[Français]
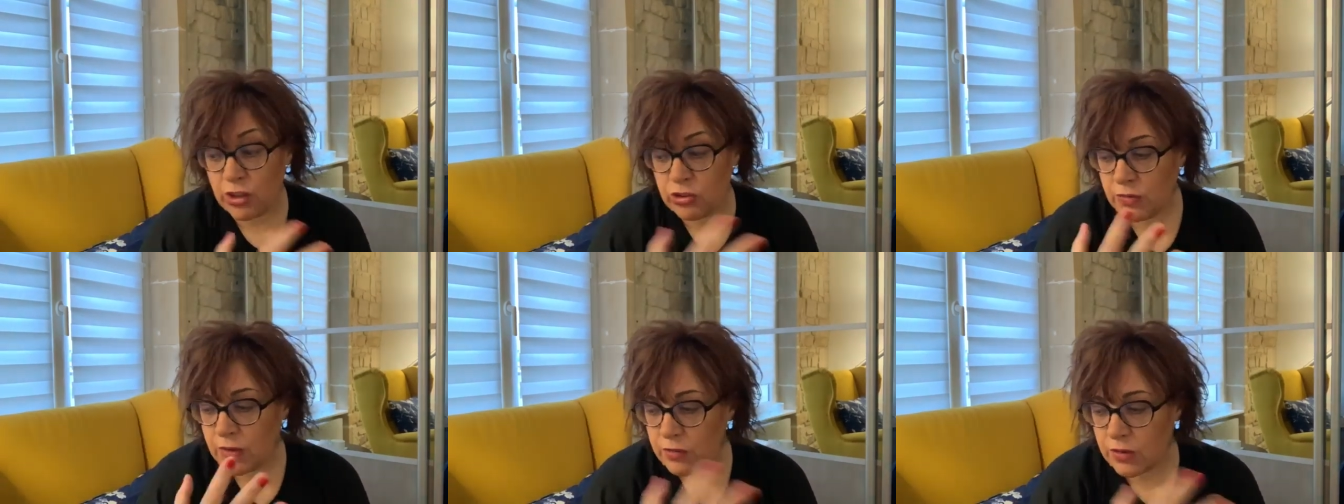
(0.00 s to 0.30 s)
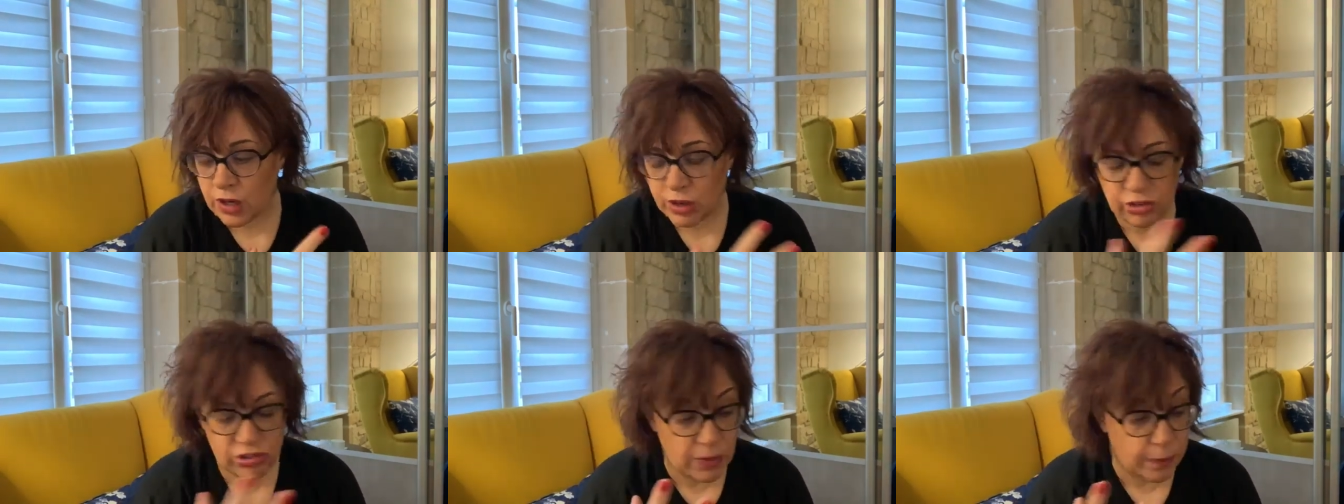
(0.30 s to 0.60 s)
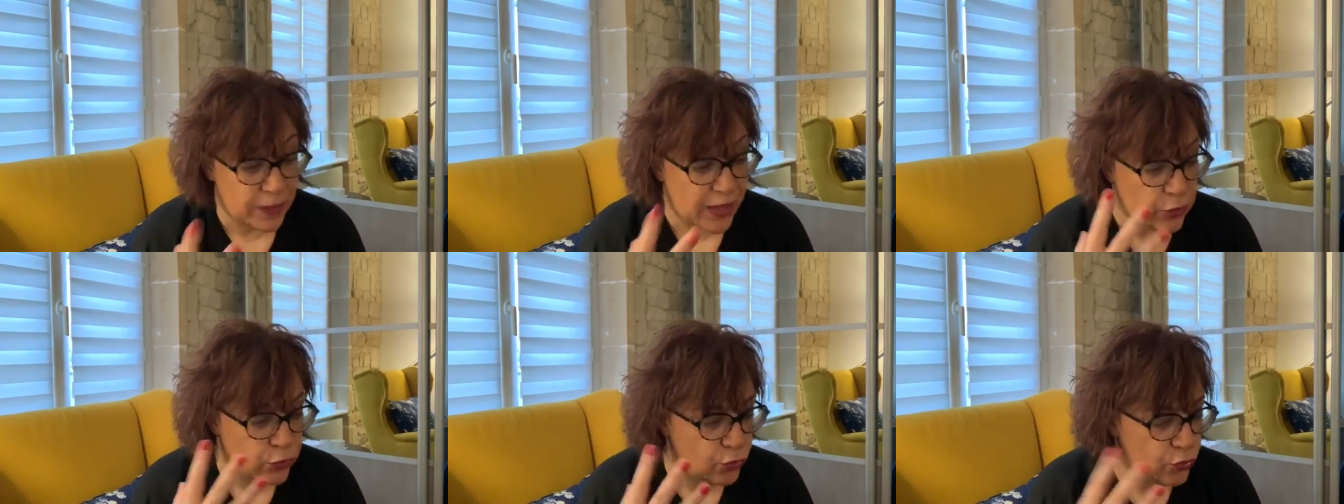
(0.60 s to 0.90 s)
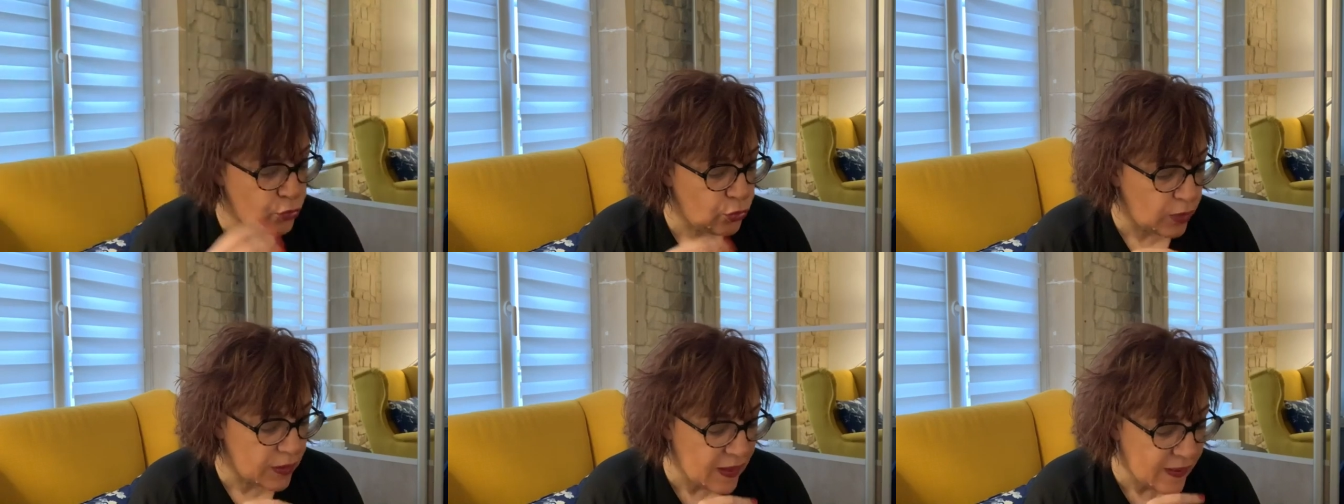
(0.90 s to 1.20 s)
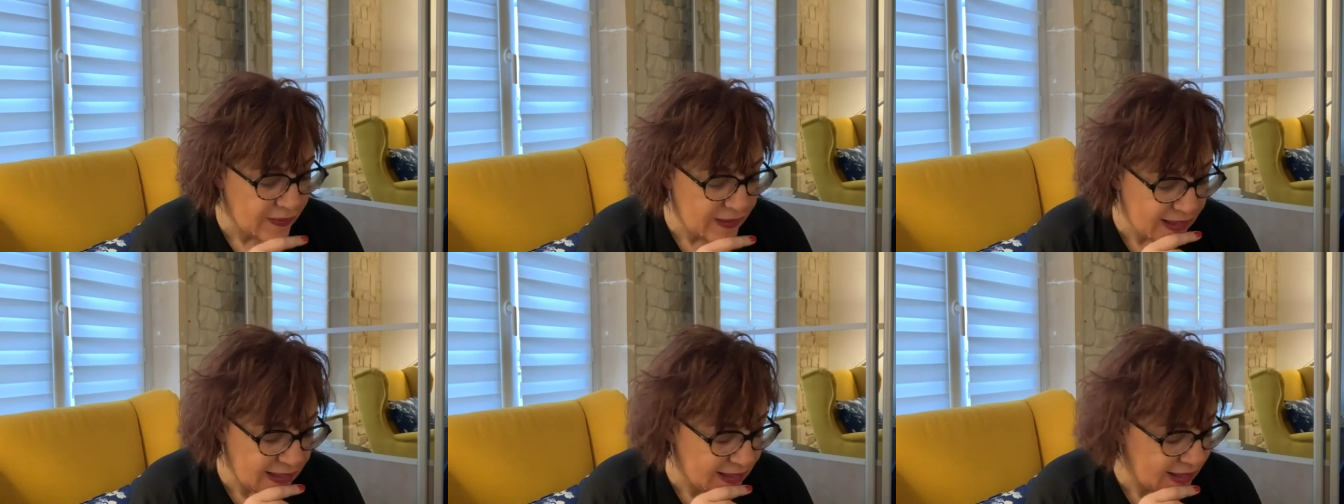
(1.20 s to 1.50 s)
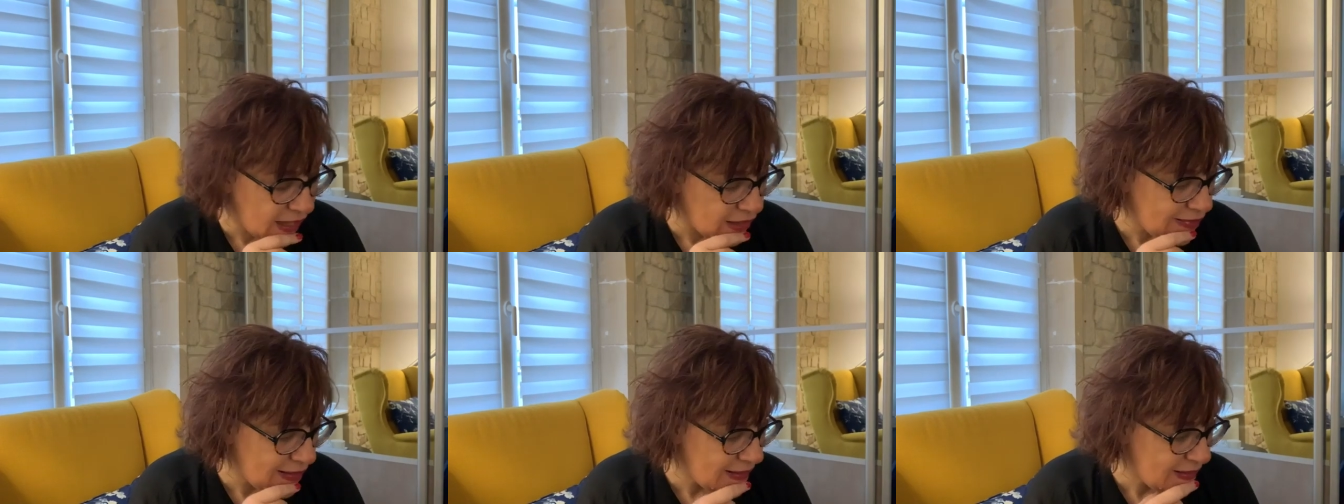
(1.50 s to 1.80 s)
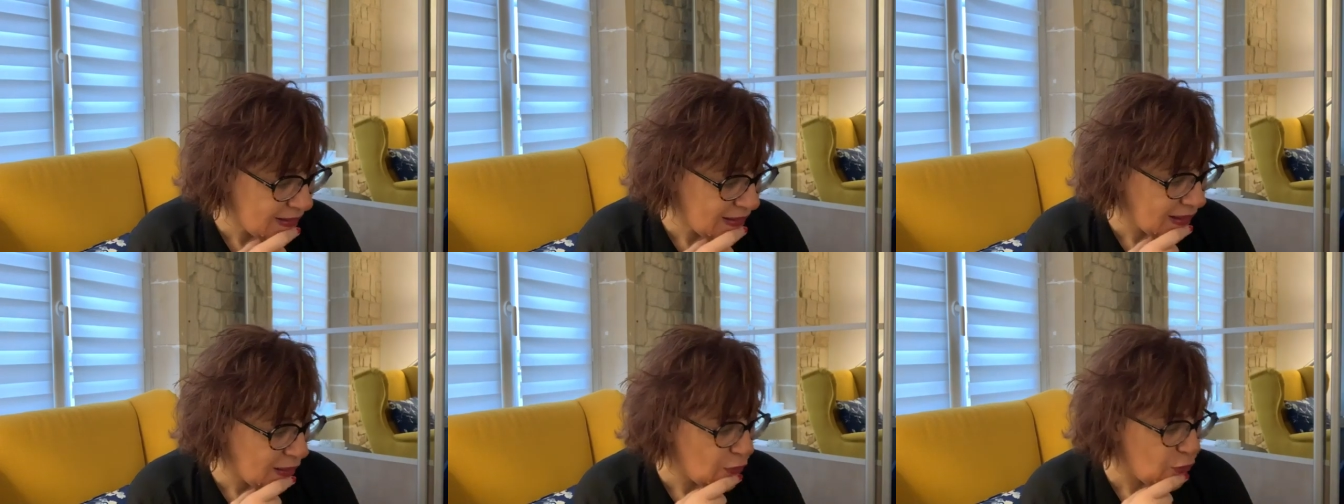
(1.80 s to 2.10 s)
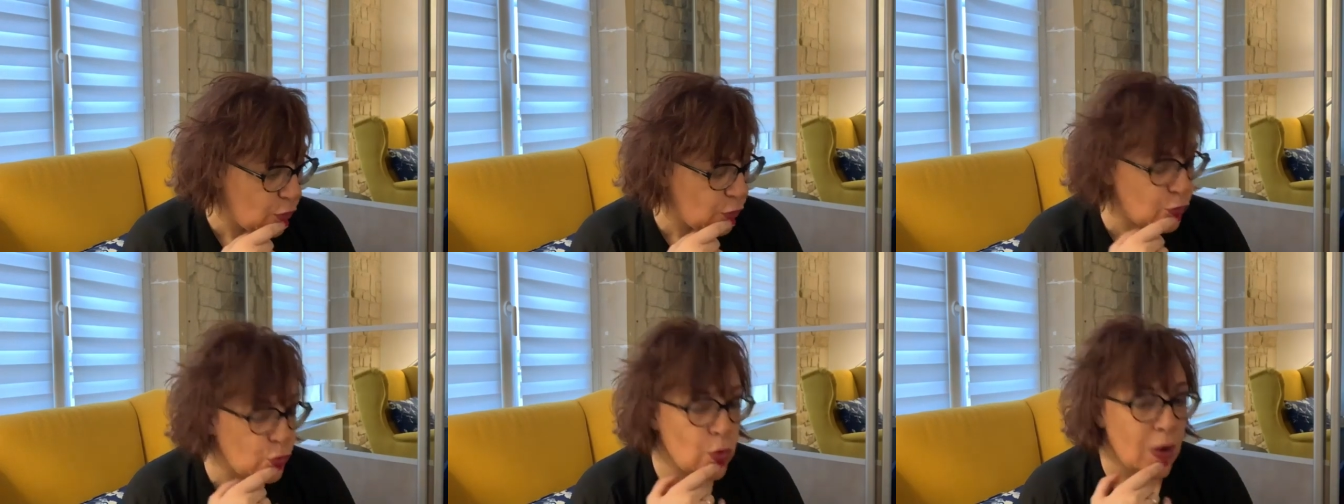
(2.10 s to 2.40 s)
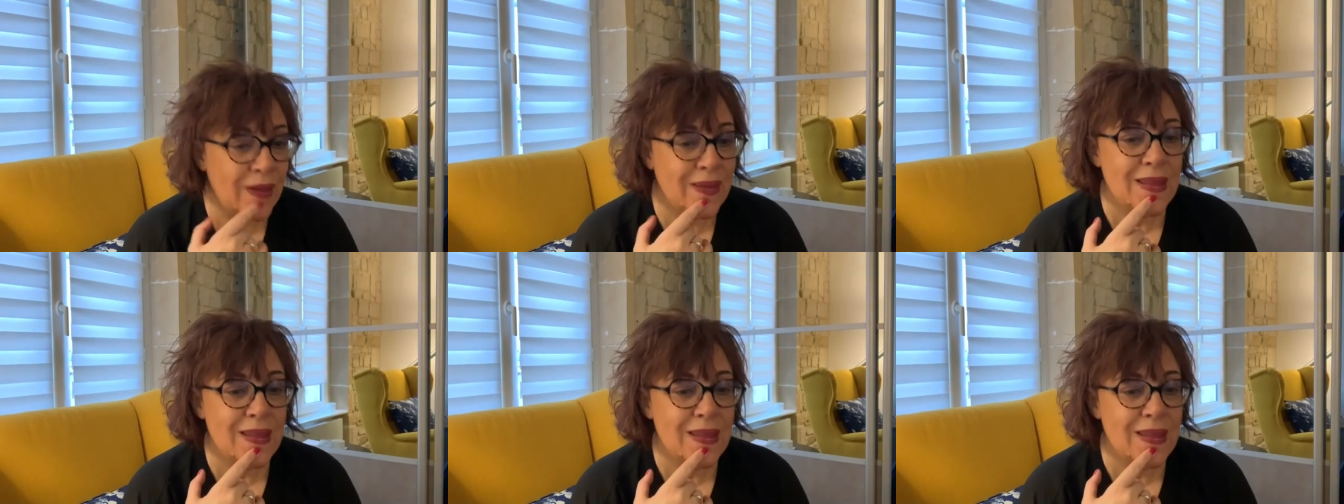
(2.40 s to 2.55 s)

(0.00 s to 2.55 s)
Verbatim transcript: je vais voir, hein, j'ai pas du tout regardé les cartes, je vais les tirer devant vous.